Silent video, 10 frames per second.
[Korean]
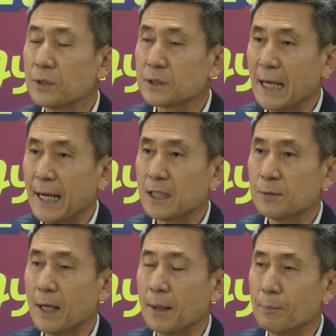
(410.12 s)

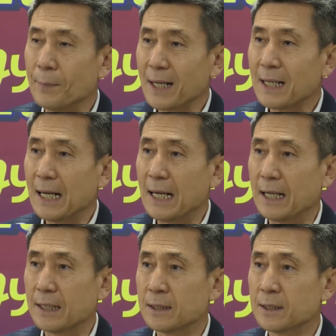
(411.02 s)
산업의 메카
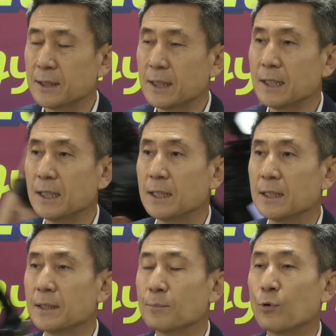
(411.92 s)
이것을
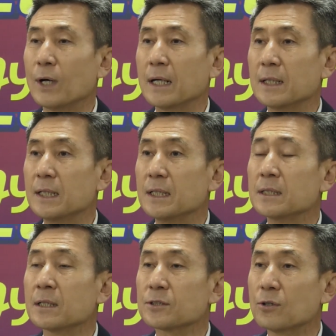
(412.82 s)
포항을
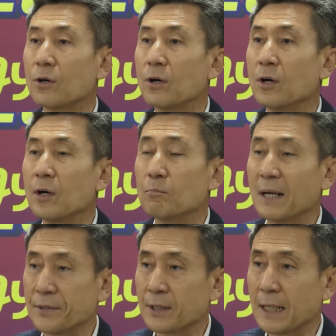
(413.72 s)
이것으로
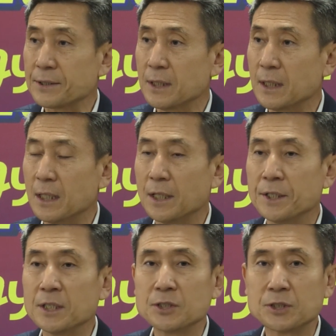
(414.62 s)
만들어가서
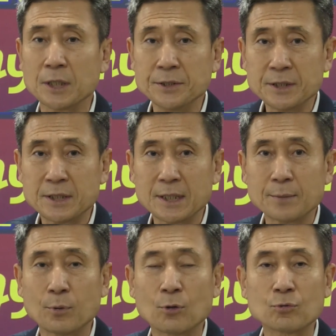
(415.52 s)

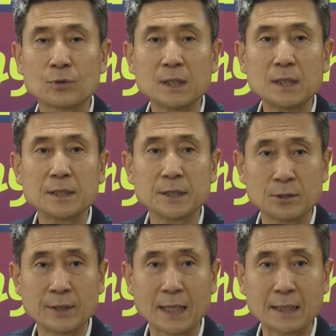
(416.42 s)
전지보국을
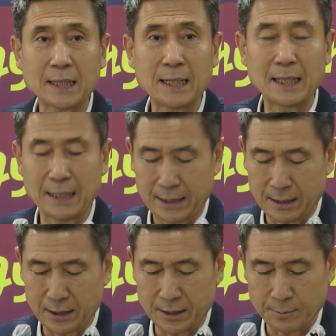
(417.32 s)
이뤄내겠다
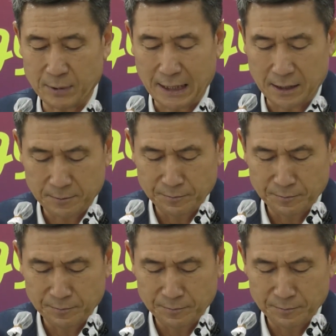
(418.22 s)
하는 것입니다.